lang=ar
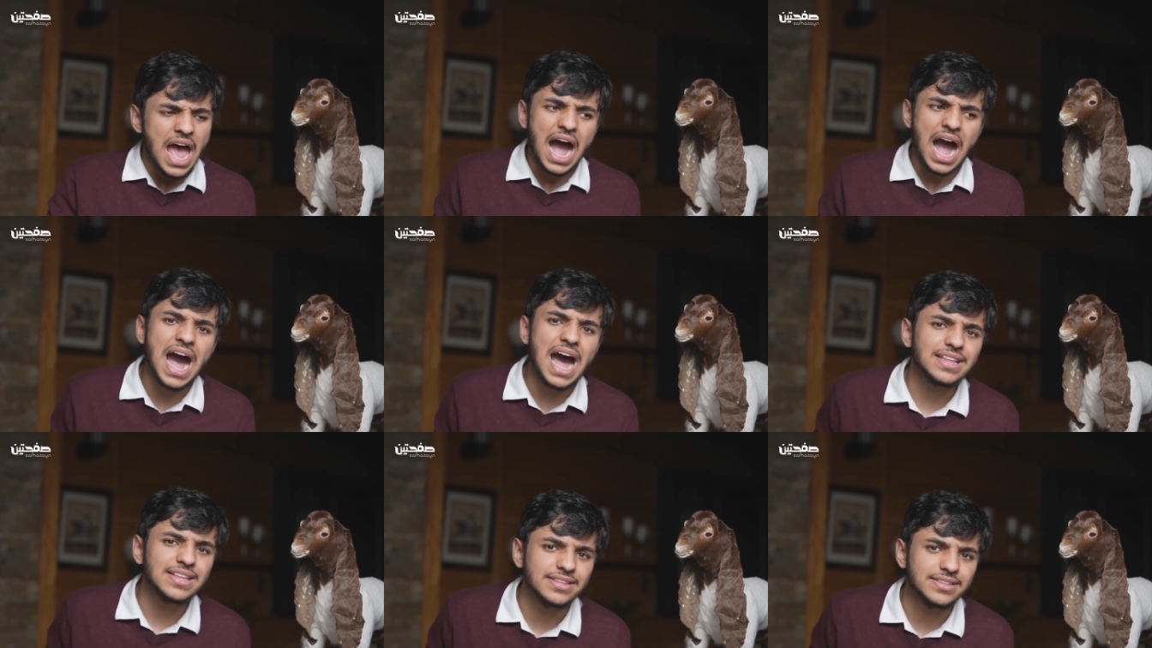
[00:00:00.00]

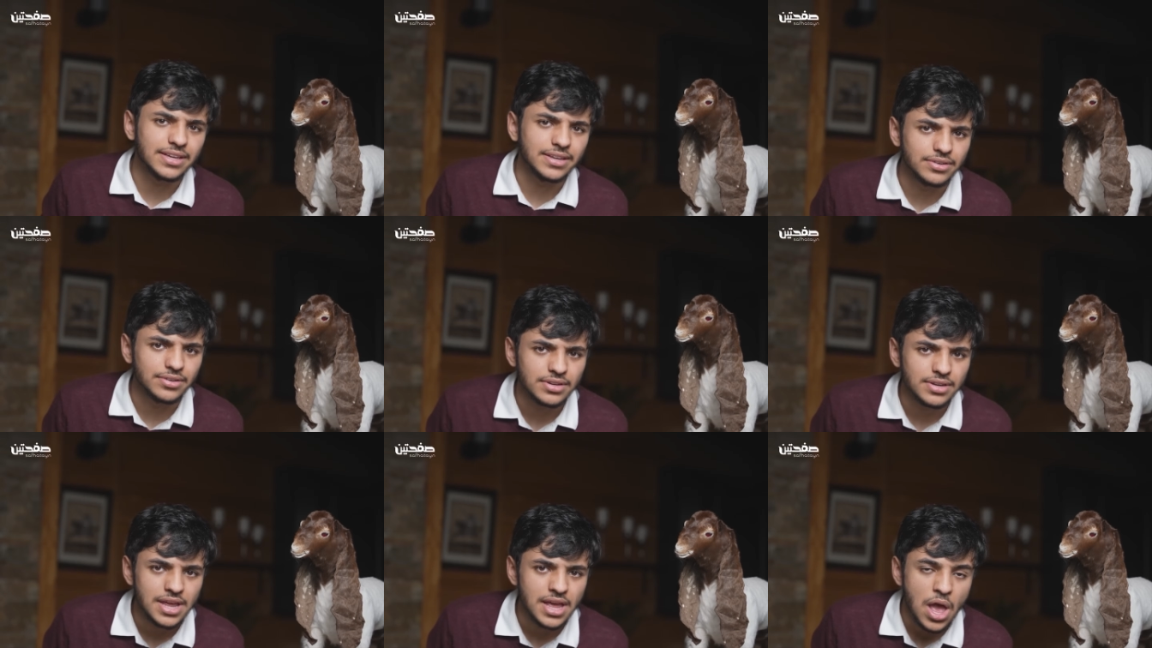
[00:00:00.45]
عادة
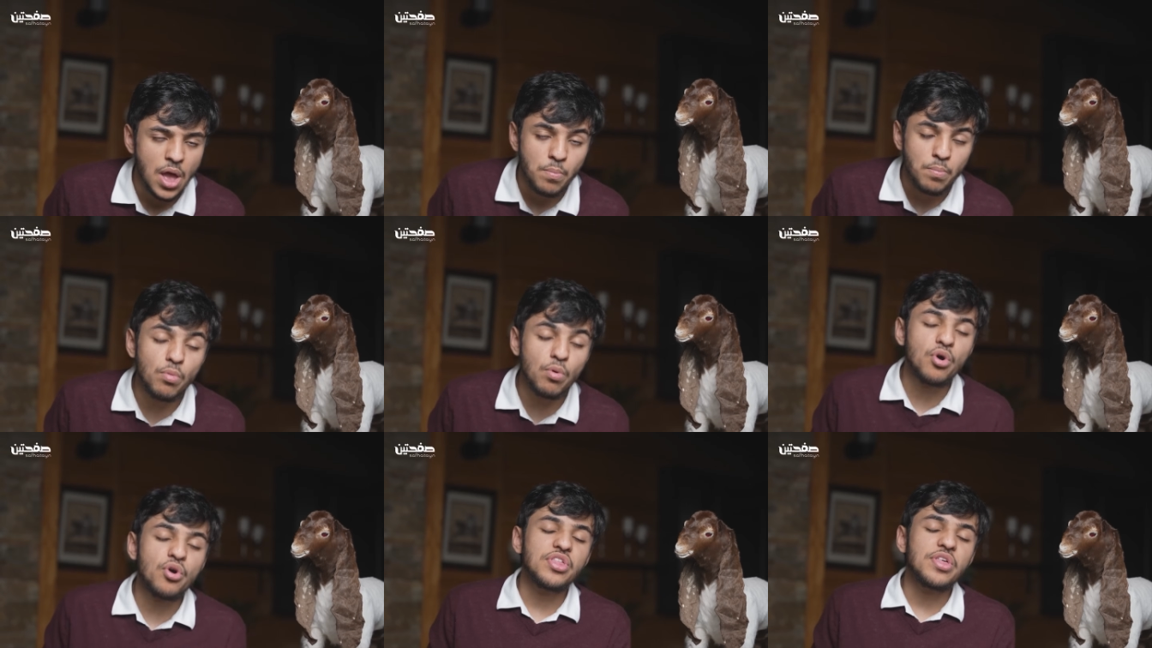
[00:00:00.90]

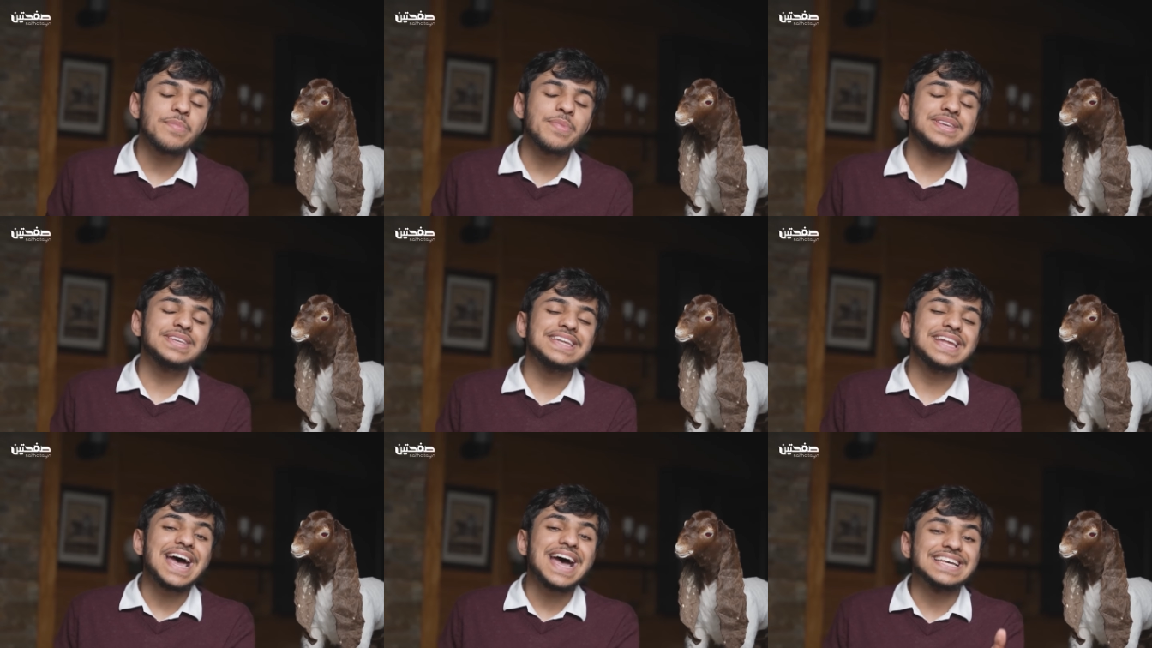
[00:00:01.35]
معظم
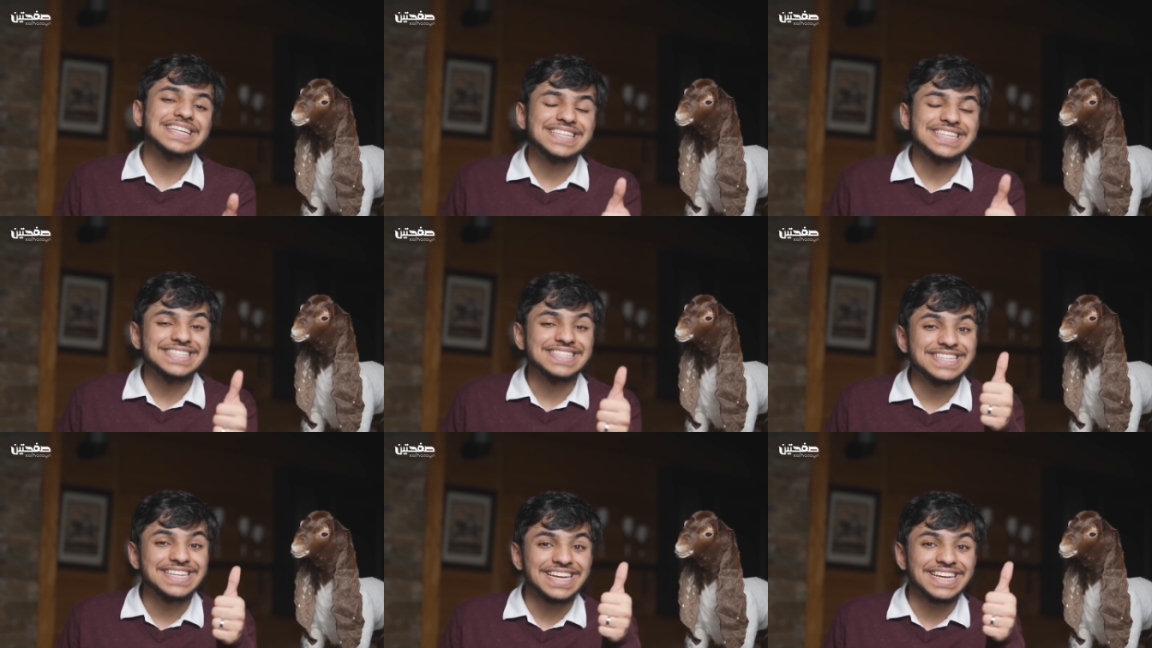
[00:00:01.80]
الناس
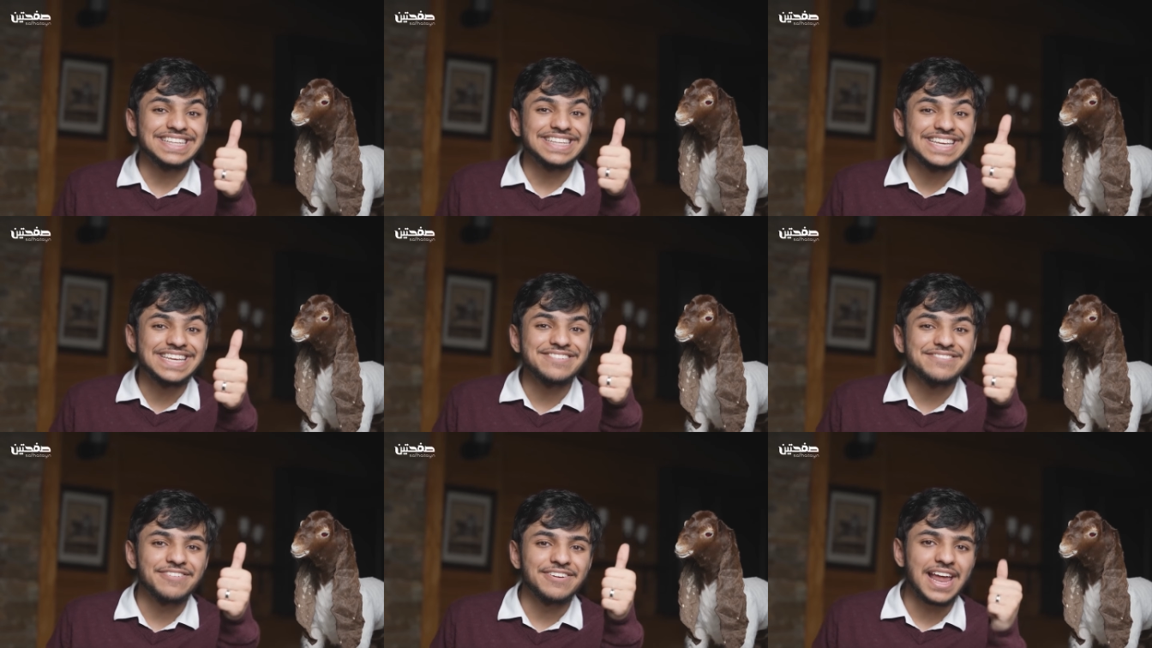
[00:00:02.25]

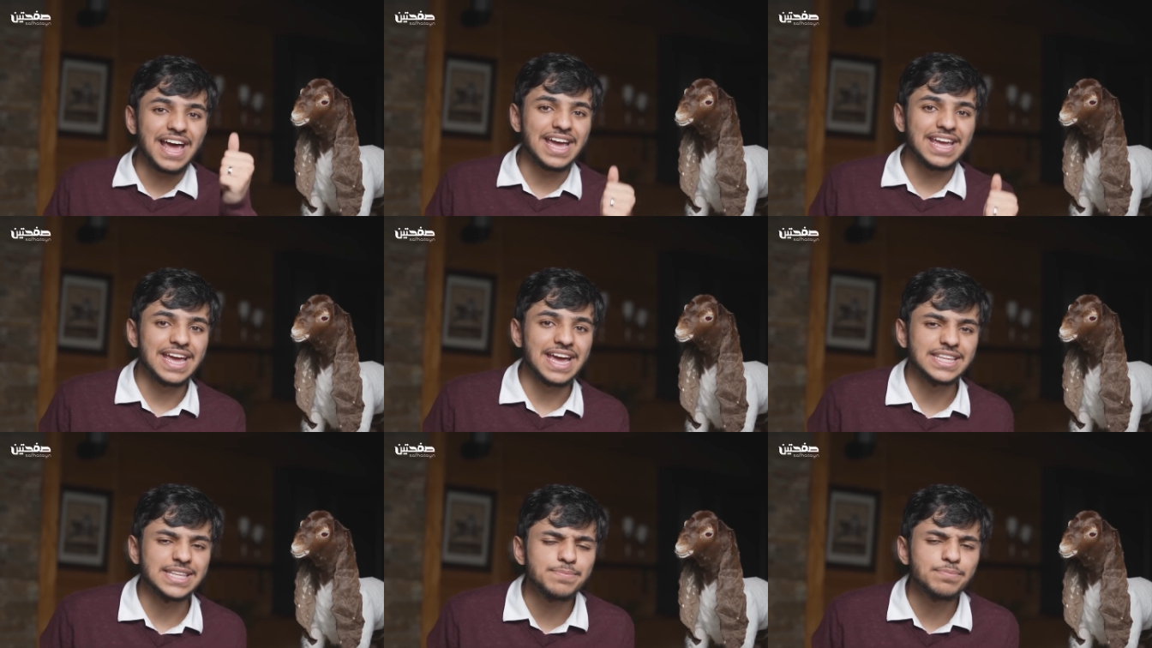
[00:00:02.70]
السعيدين في
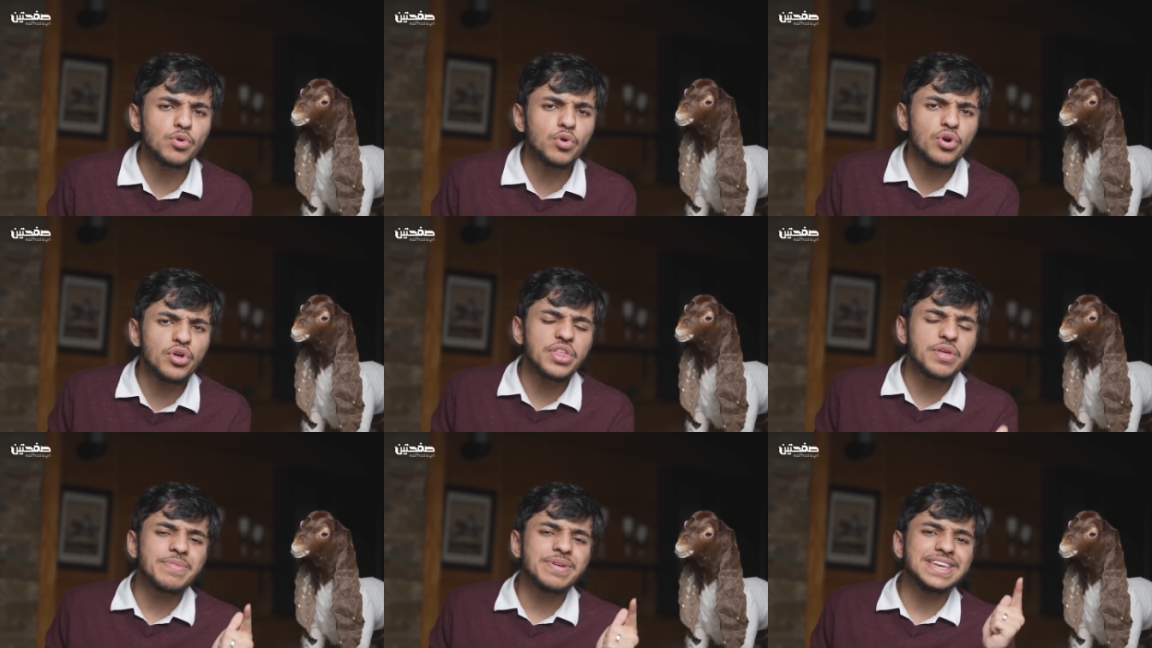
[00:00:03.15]
الحياة
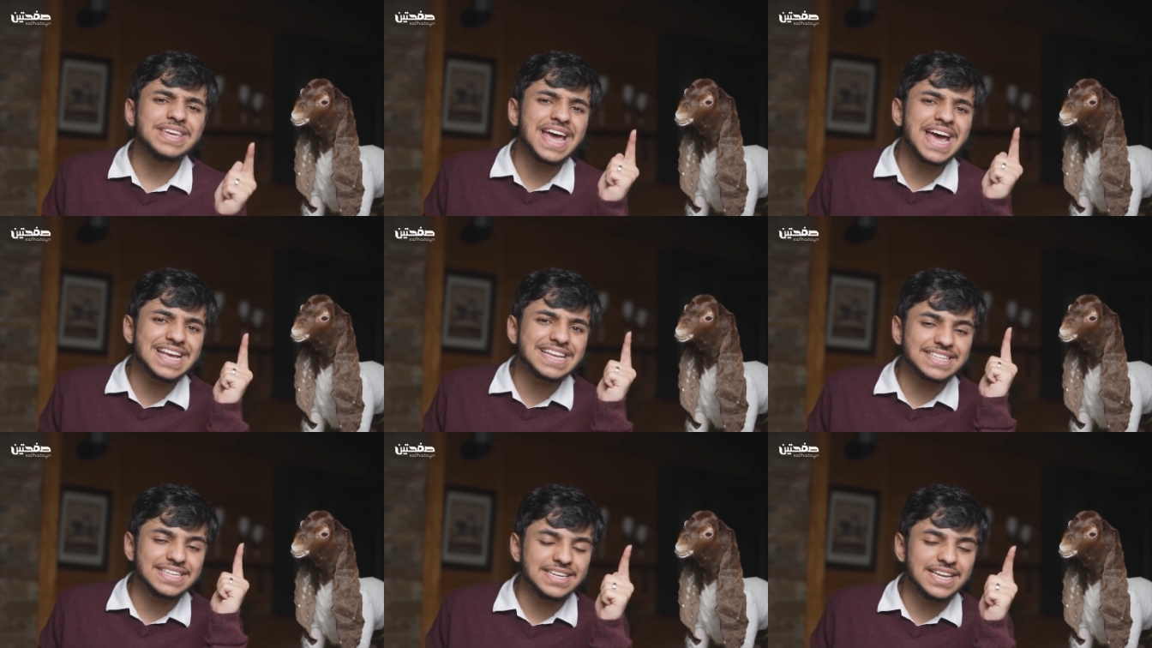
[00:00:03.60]
معظم
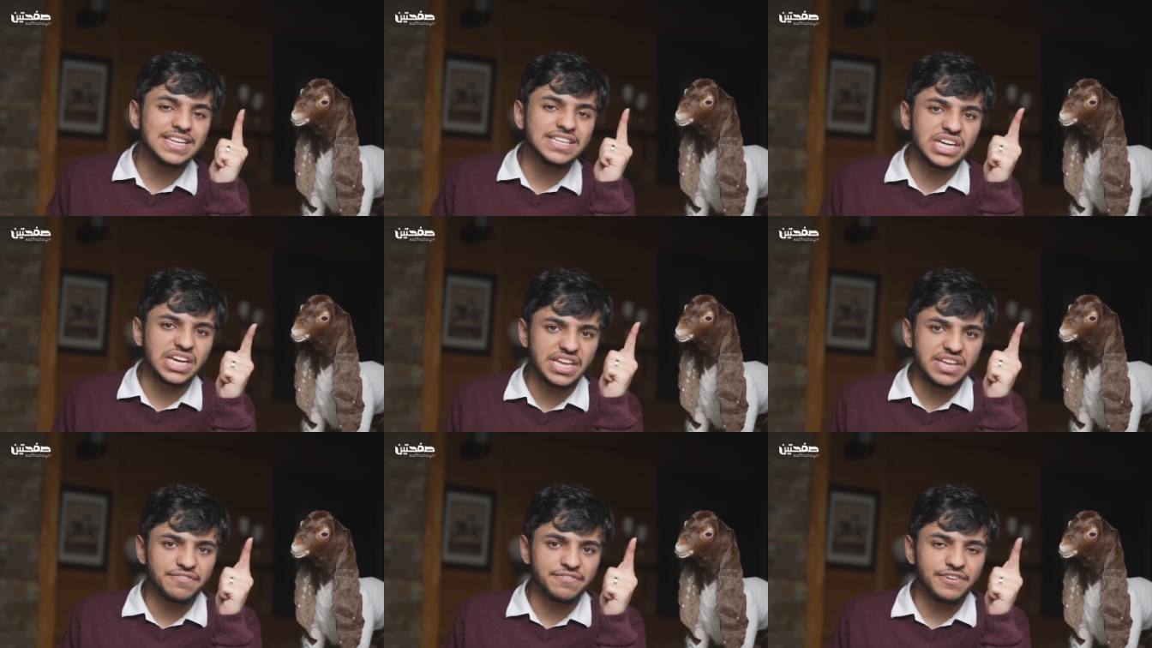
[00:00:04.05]
الناس
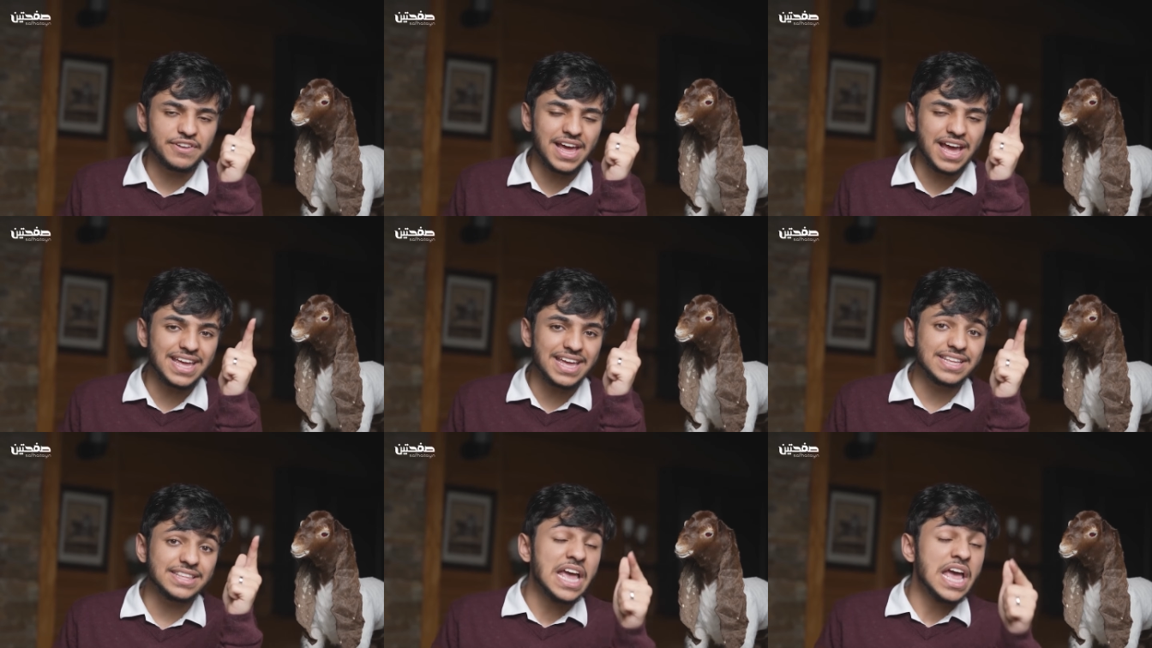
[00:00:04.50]
الناجحين في
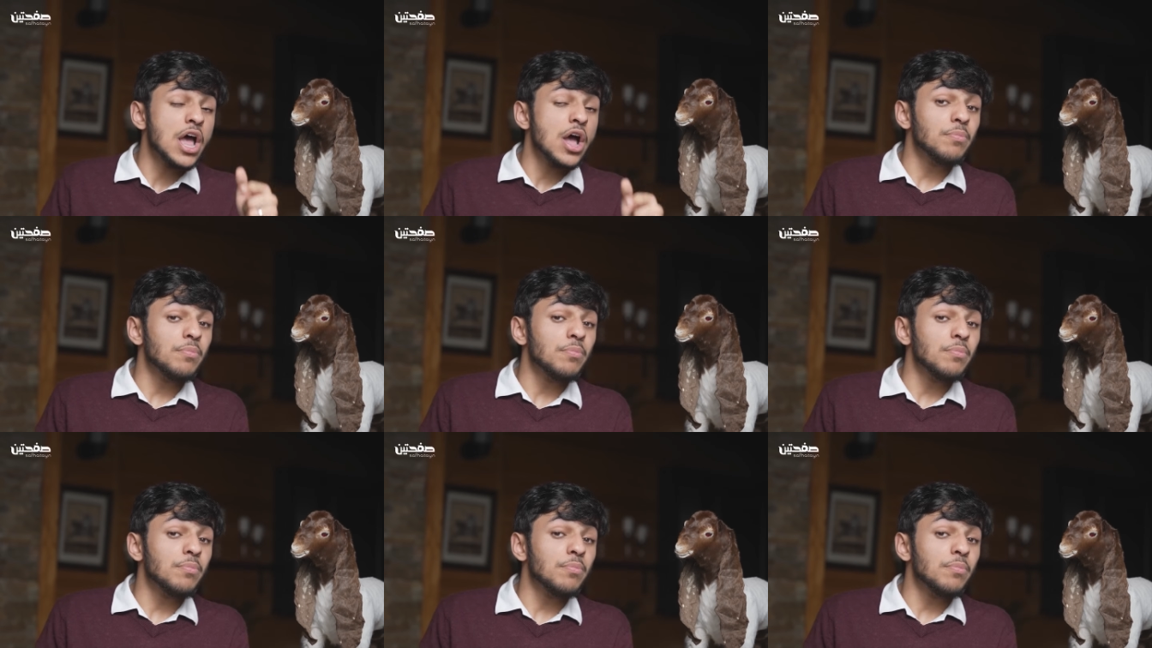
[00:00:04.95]
الحياة